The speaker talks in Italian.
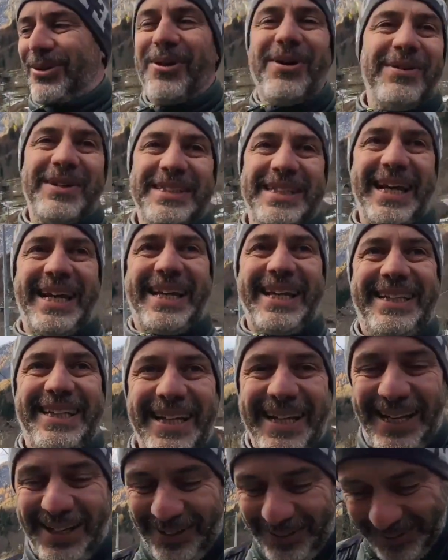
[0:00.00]
nuova
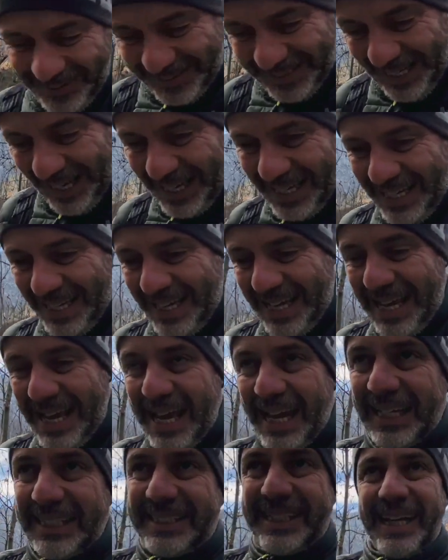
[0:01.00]
giacchettina rossa
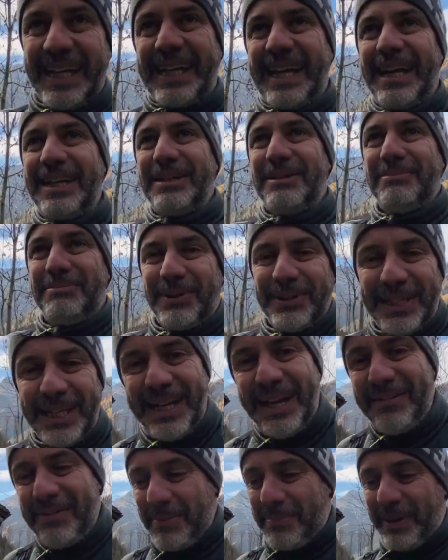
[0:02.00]
cercando un po' di
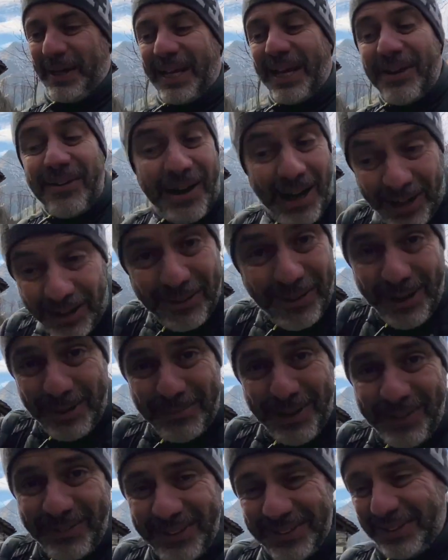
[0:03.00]
neve perché non ha ancora
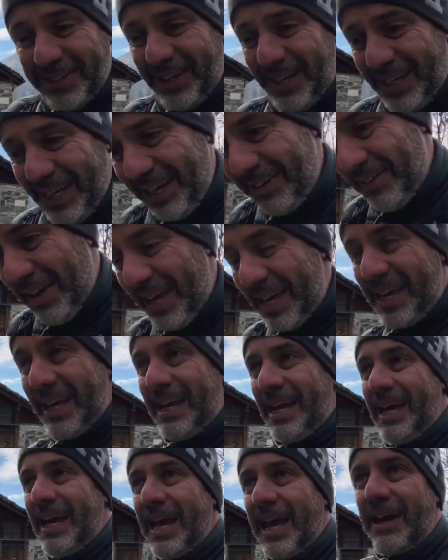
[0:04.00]
mai visto la neve
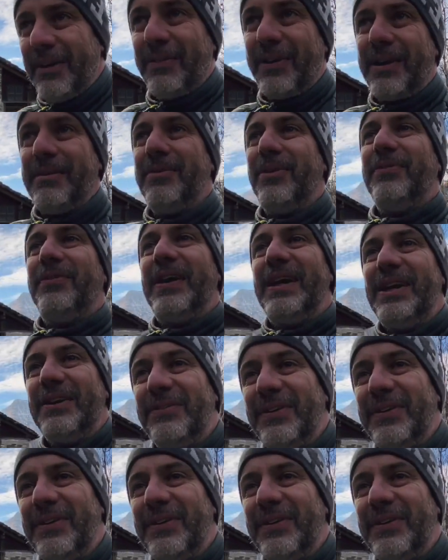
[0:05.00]
e vorremmo fargli